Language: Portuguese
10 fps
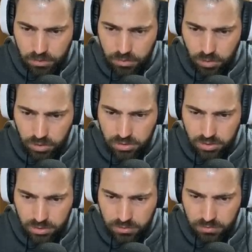
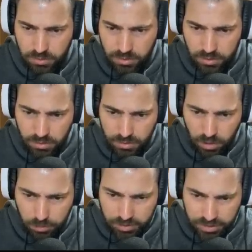Nossa.
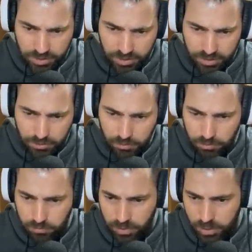Dá uma adrenalina...
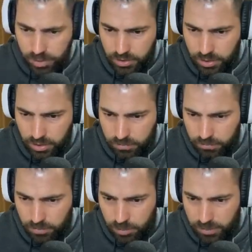Ai, ai.
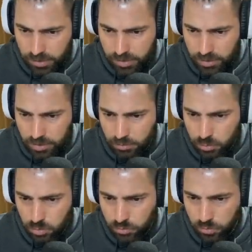Dá uma adrenalina
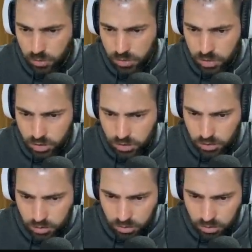muito forte.